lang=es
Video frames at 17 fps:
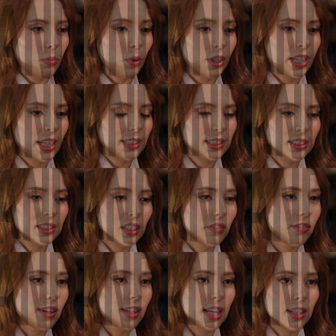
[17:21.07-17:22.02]
porque así
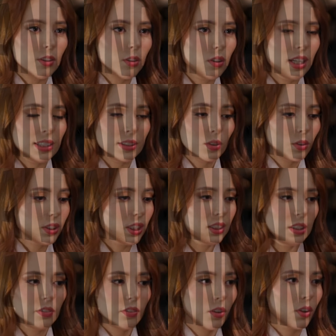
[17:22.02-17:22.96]
se fue dando, las
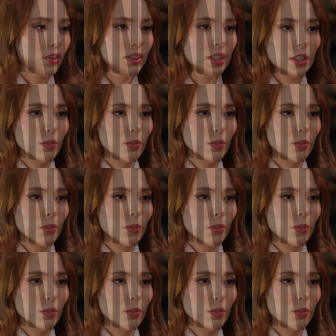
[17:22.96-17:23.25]
cosas se fueron